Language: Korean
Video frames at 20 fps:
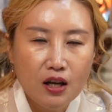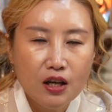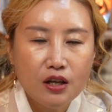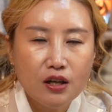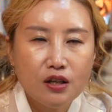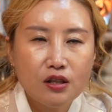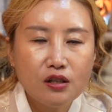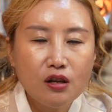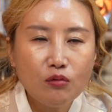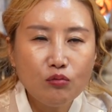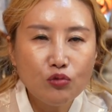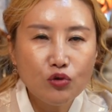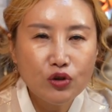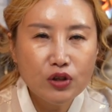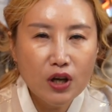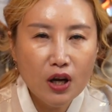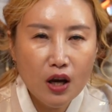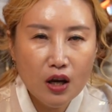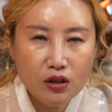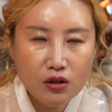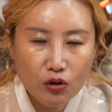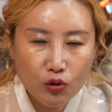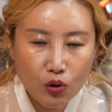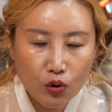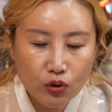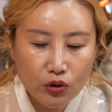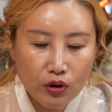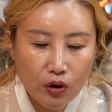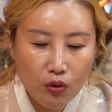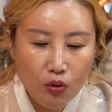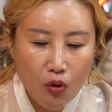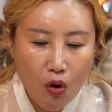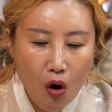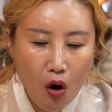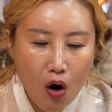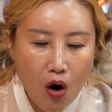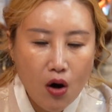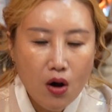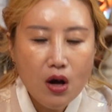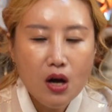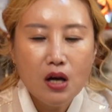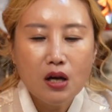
이성 문제에서도 그렇고